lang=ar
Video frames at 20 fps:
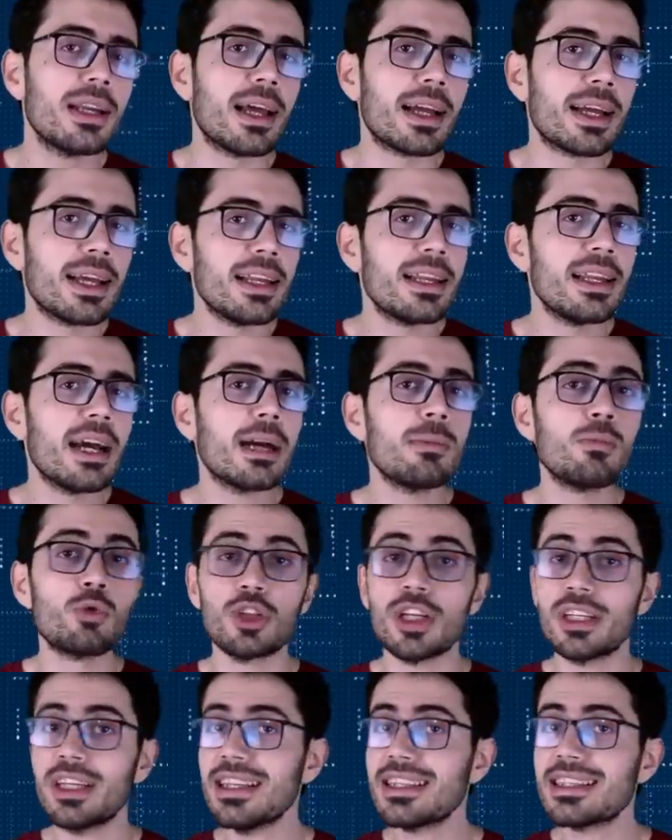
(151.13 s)
لكنك
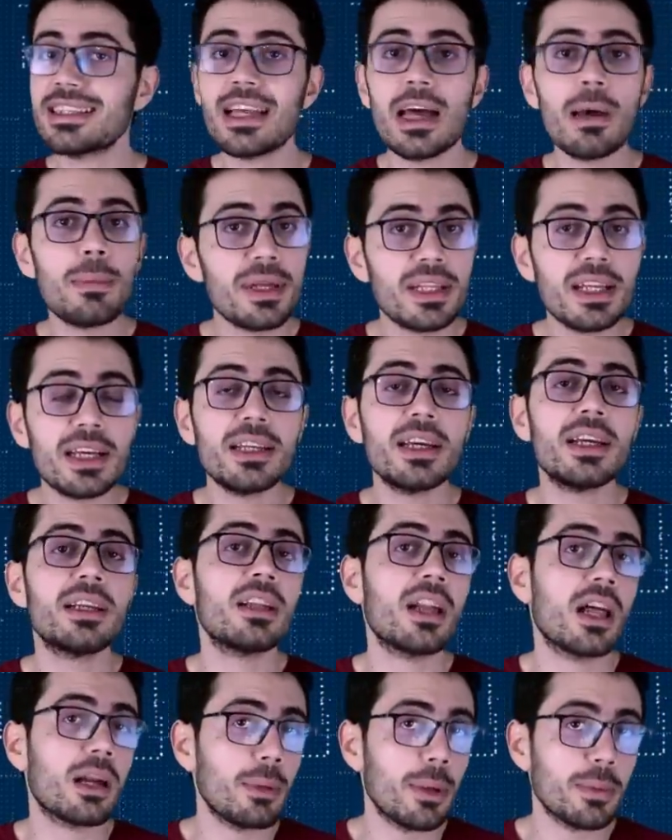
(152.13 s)
مش هتحس أبدا إن
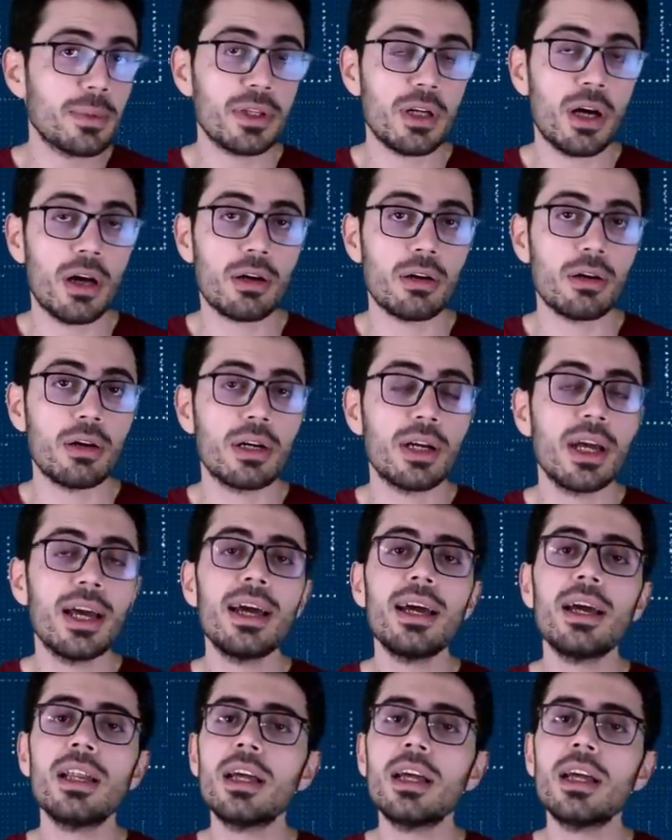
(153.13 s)
العربية بتتحرك